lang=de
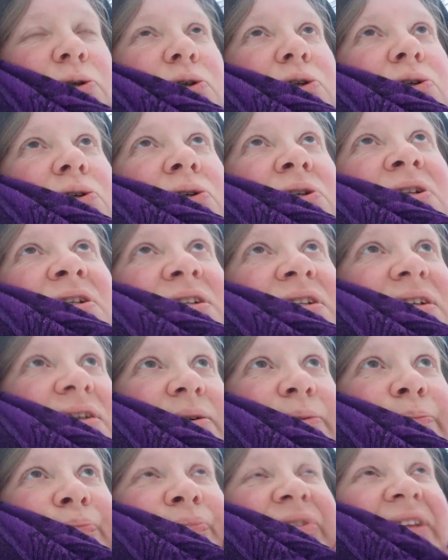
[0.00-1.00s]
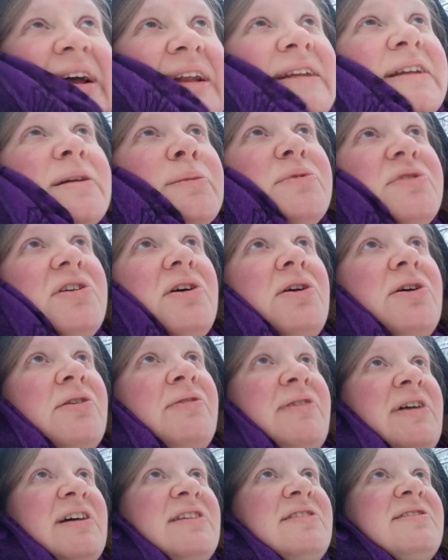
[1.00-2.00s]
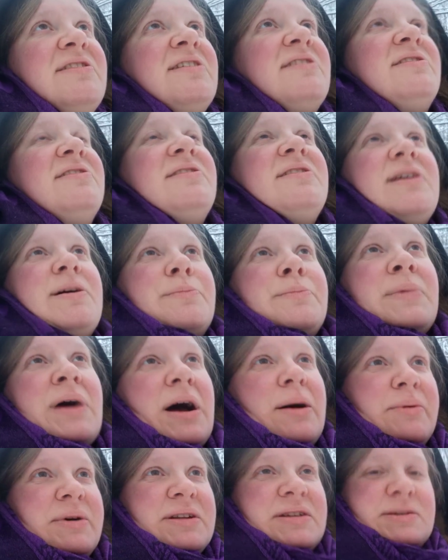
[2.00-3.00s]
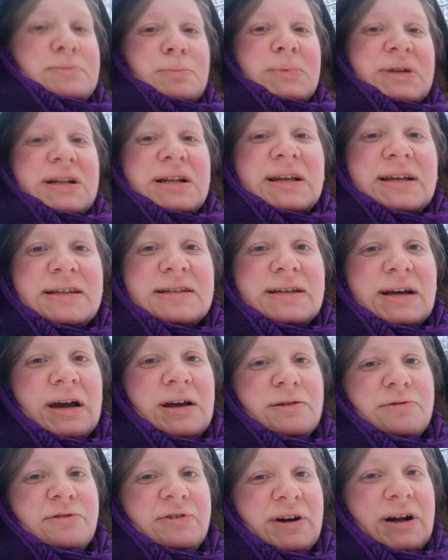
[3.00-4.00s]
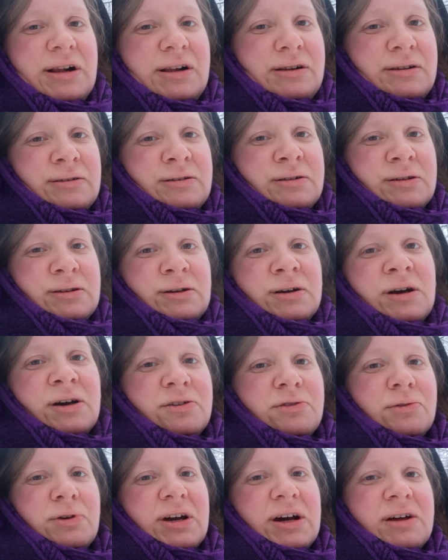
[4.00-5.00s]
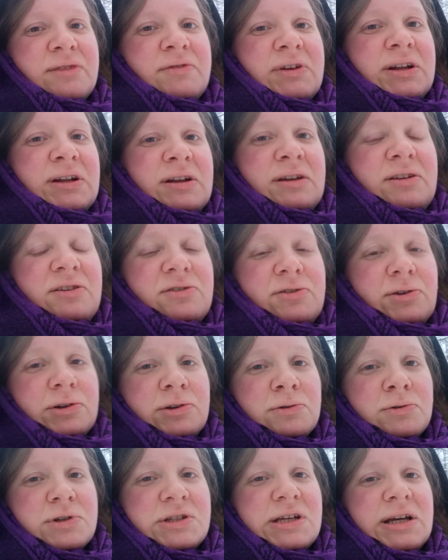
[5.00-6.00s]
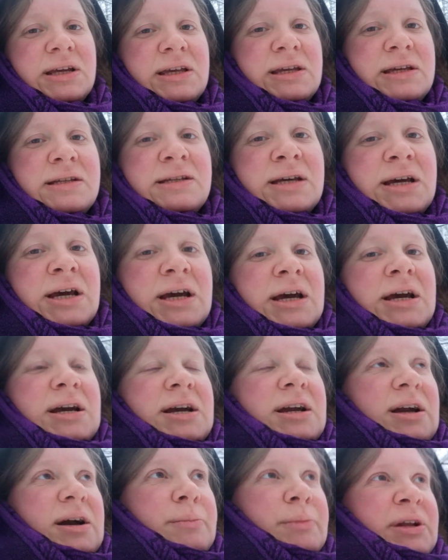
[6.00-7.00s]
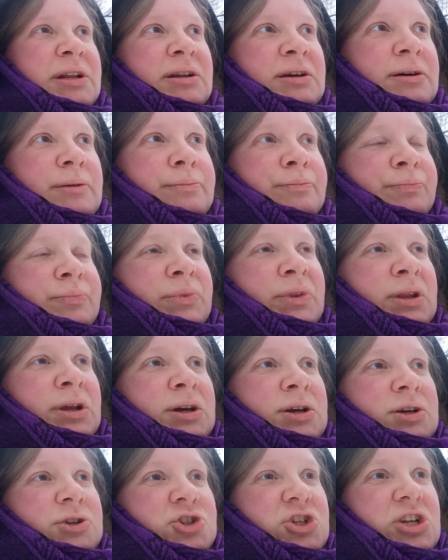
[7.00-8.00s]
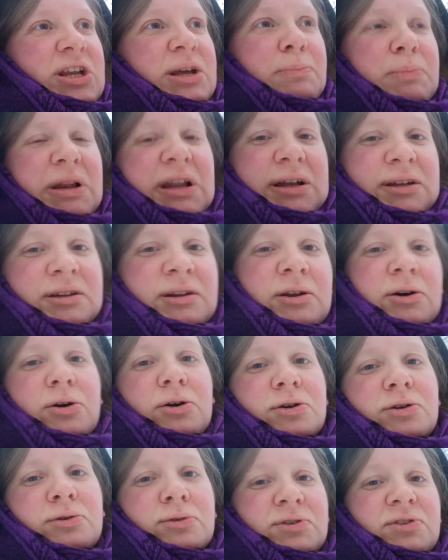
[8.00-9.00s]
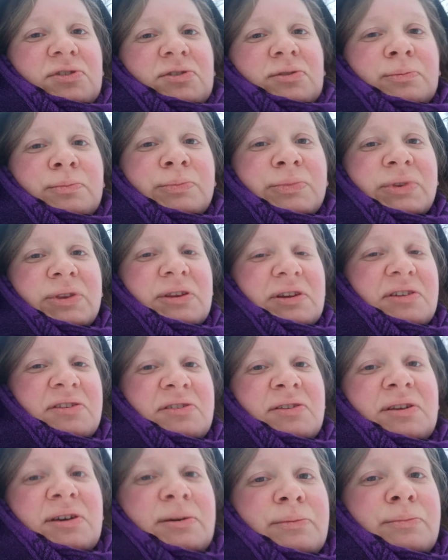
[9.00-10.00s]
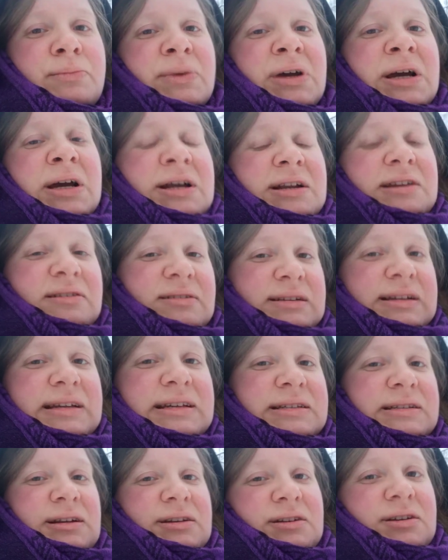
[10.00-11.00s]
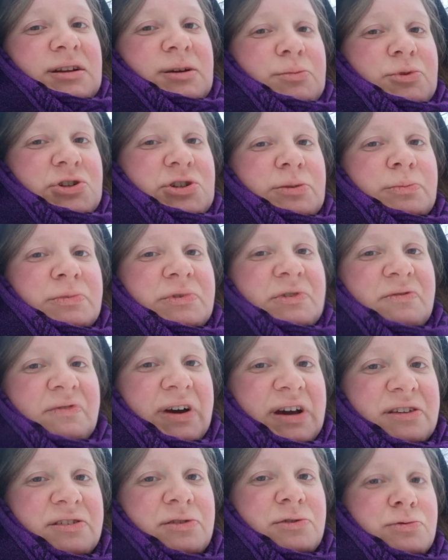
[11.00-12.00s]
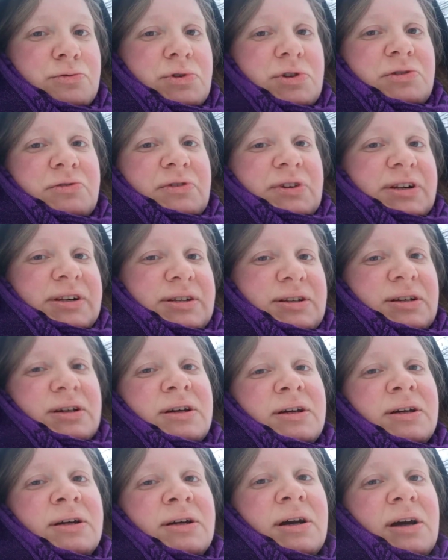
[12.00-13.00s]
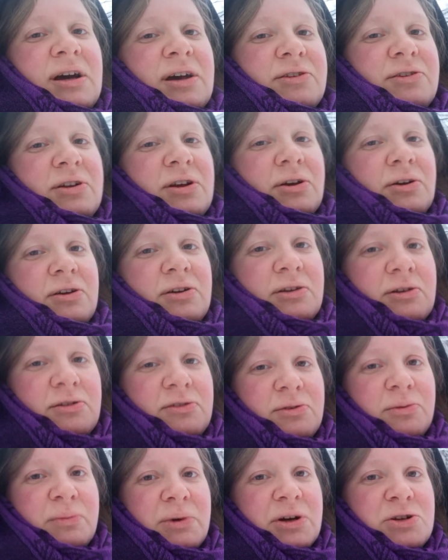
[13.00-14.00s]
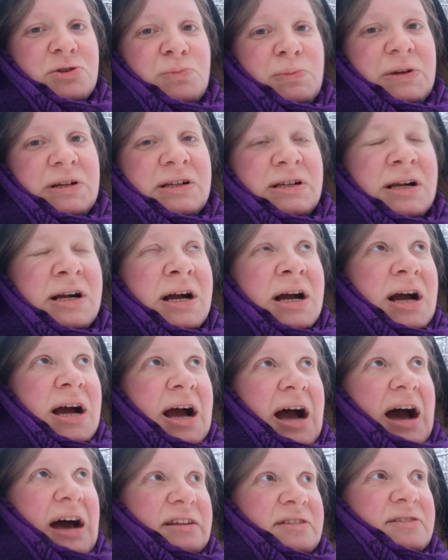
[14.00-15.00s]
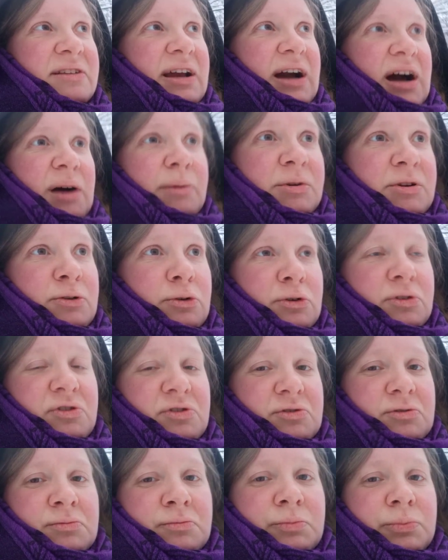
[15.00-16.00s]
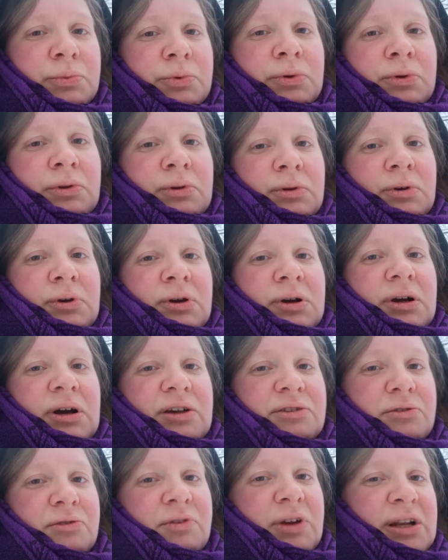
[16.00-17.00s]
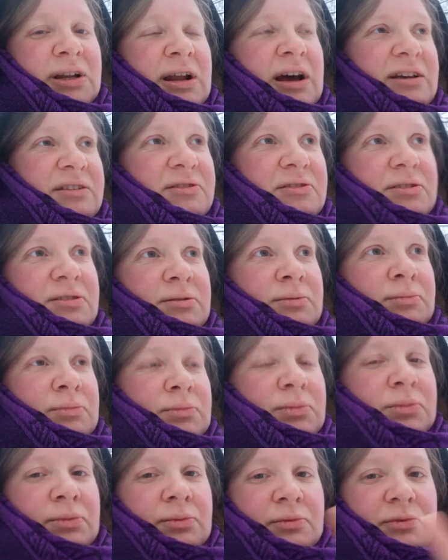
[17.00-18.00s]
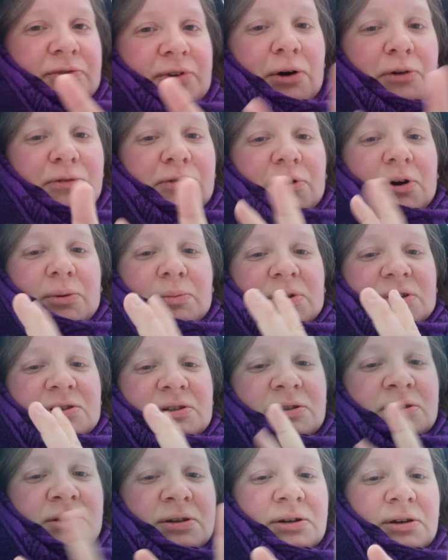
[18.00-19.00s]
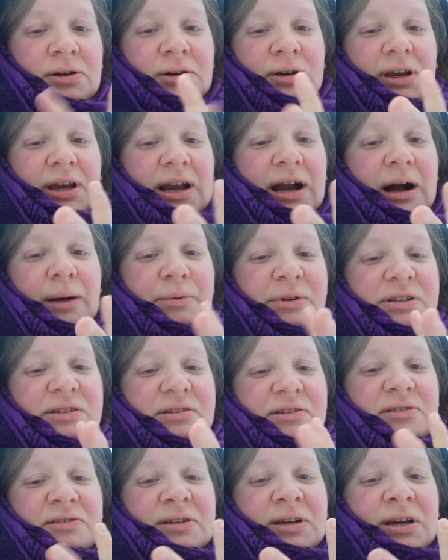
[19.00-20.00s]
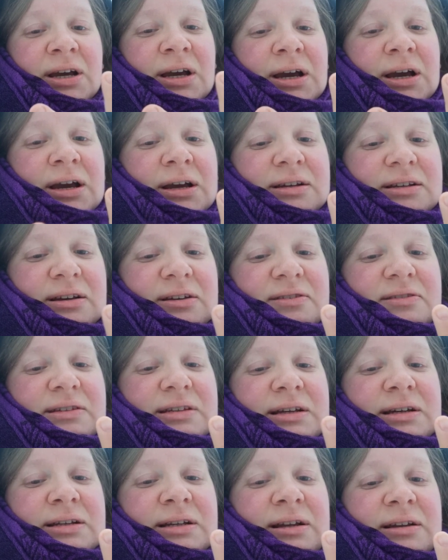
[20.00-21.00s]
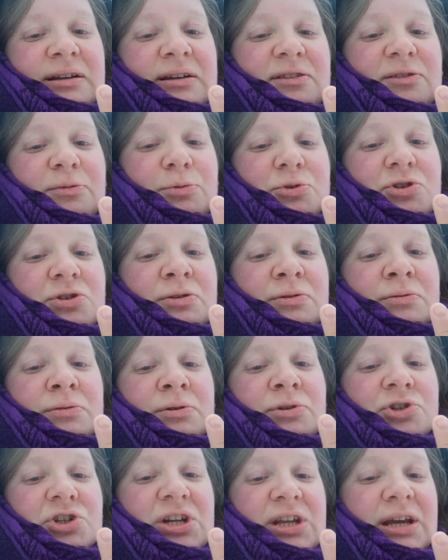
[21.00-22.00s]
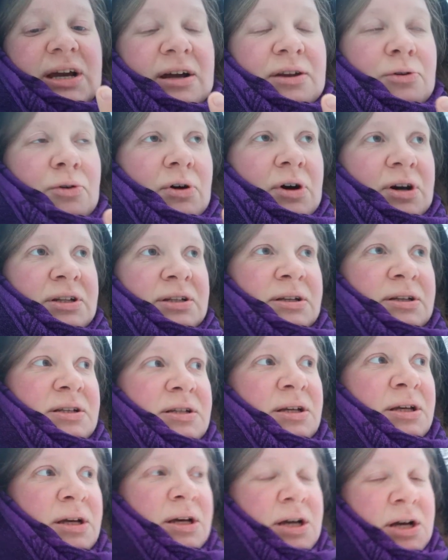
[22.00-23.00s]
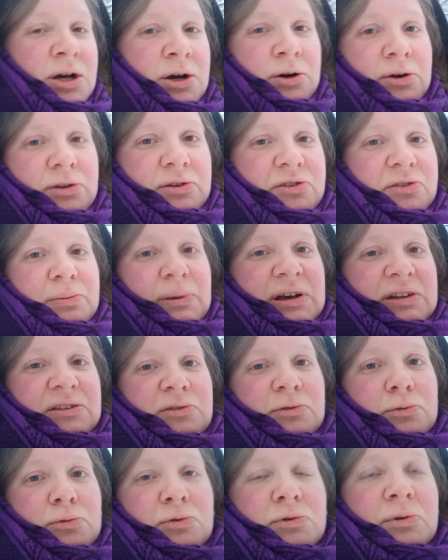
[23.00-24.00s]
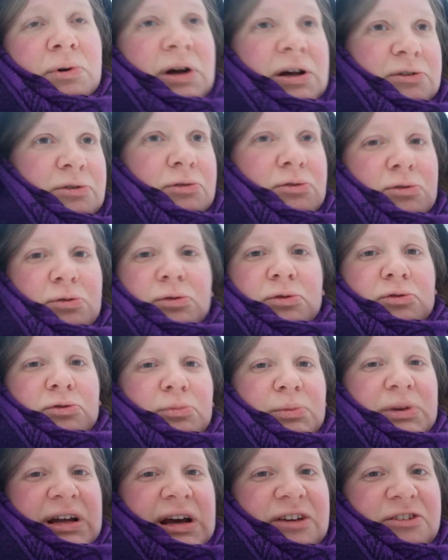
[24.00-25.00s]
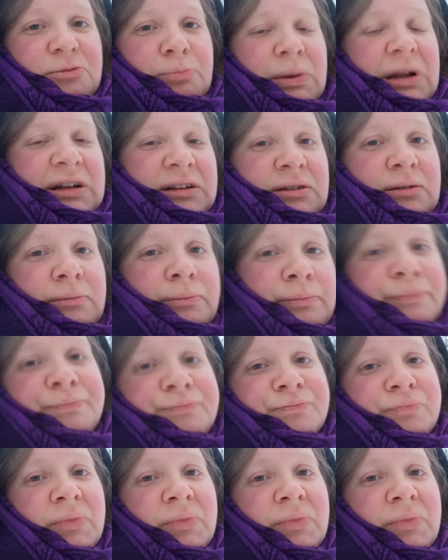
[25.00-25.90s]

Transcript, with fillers: Und ähm, dann es auch was, das ähm, arbeitet mit Lichteinfall. Ne? Also gerade wenn dann die Sonne untergeht, kann man ähm, Schneeplatten auch nutzen, dass ähm, das Licht dann in einer bestimmten Weise durchfällt. Also da könnt ihr zum Beispiel Astgabeln nutzen. Also wenn ein Ast V-förmig gegabelt ist, dass ihr dann dazwischen Schnee anordnet. Und zwar so, also so, so mit Eisplatten,